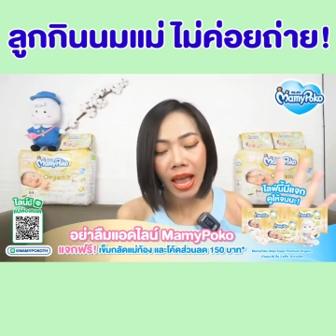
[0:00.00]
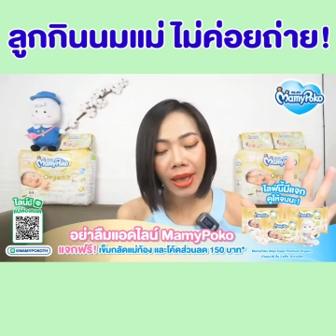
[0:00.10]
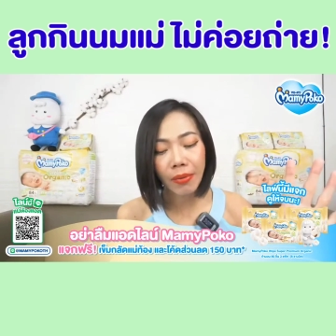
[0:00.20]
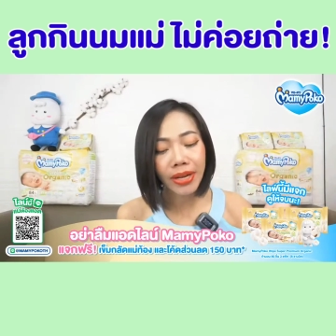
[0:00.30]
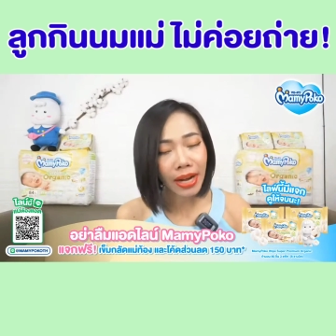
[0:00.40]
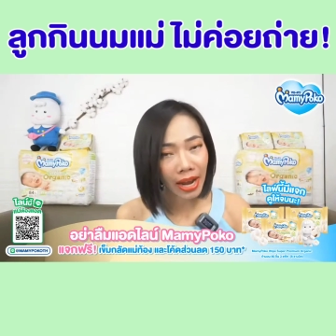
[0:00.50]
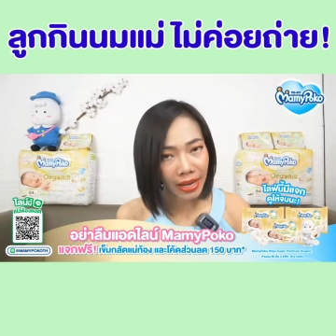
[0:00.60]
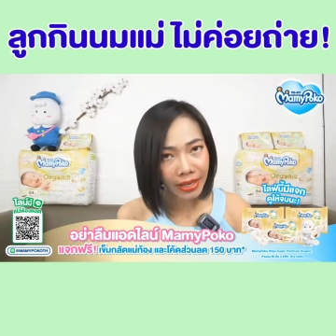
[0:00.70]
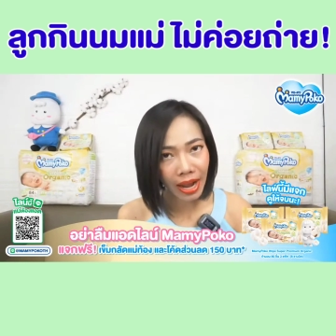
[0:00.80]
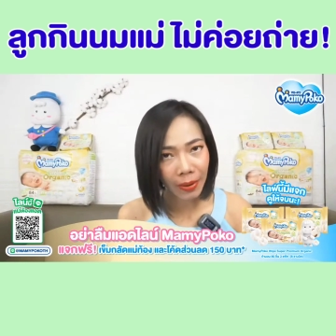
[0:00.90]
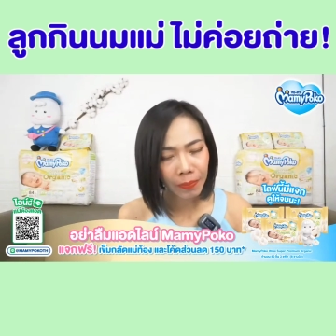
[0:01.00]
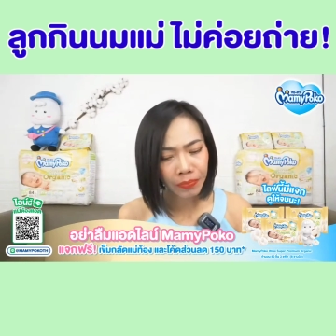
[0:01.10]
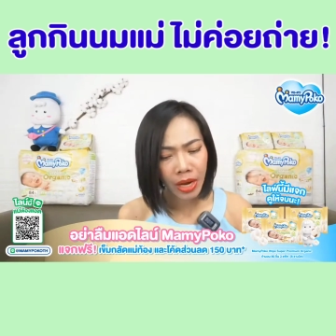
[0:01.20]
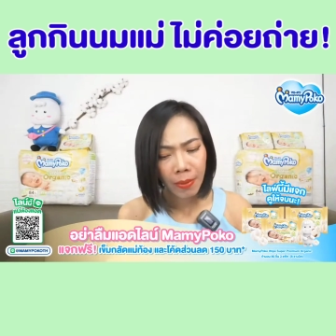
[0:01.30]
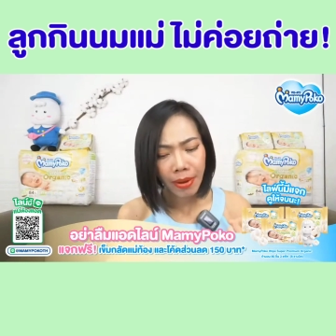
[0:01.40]
5วันถ่ายครั้ง
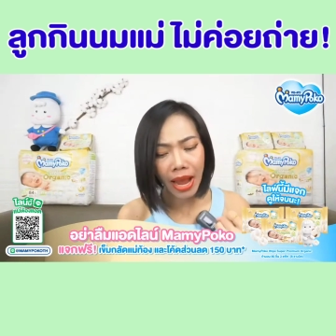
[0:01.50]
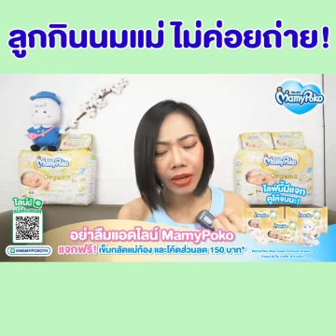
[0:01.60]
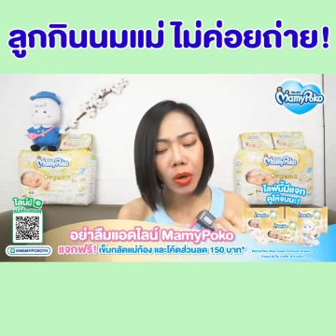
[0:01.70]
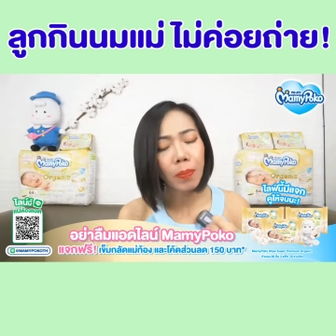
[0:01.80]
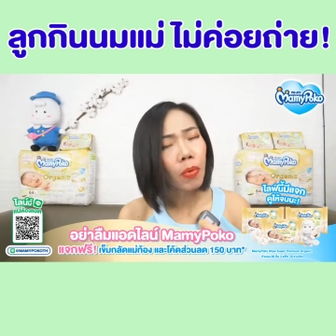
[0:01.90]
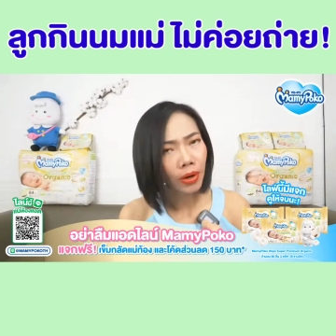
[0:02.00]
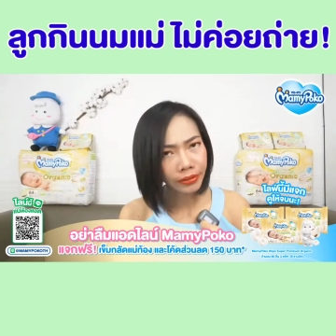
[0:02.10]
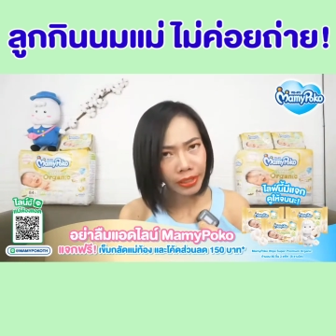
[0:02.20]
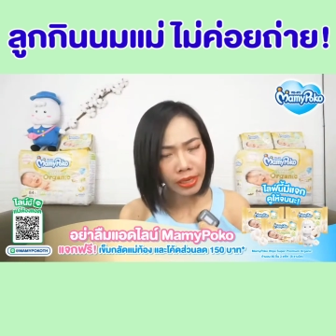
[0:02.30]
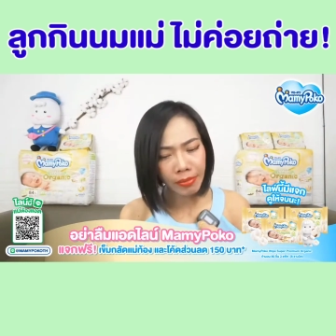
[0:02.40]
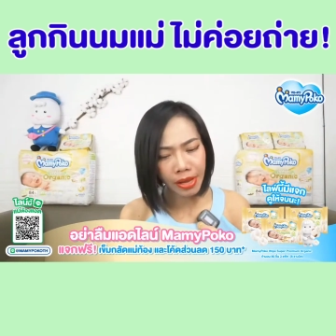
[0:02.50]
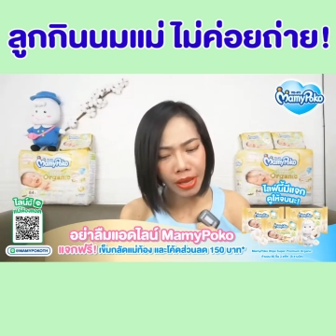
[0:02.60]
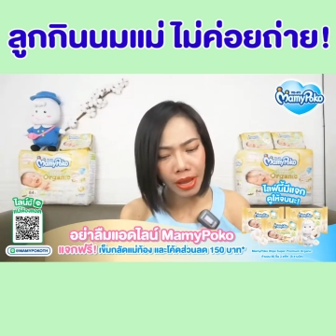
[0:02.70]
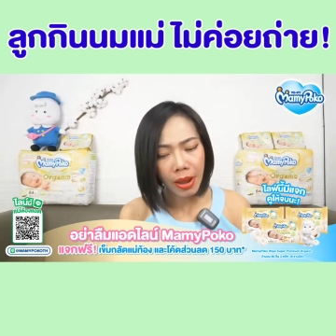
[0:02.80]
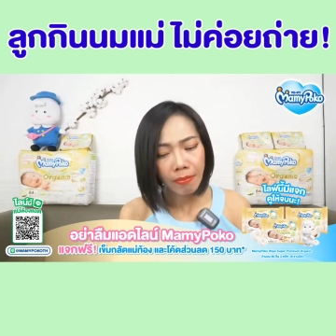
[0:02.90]
พายลมปกตินะแม่
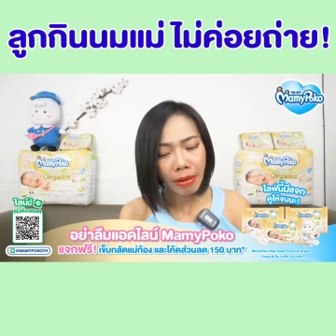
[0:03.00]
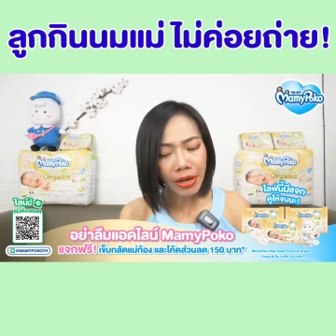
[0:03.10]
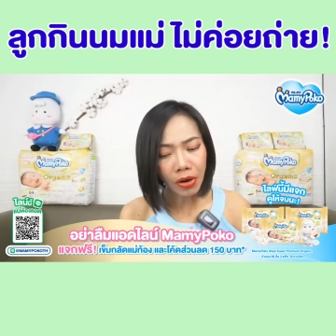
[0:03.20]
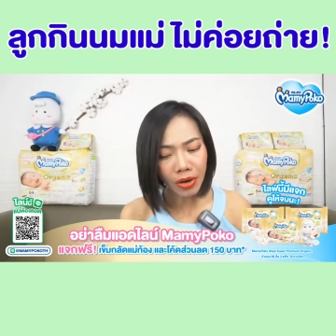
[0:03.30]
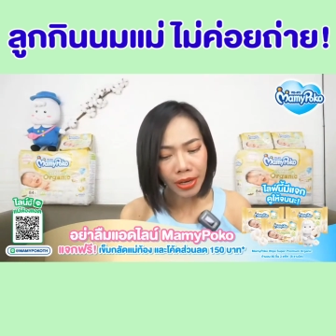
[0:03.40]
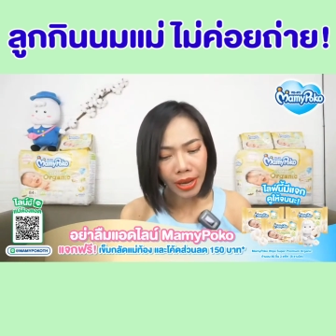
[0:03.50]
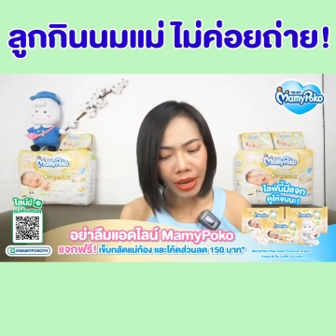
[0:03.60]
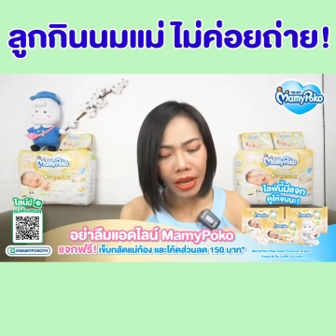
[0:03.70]
ไม่งอแง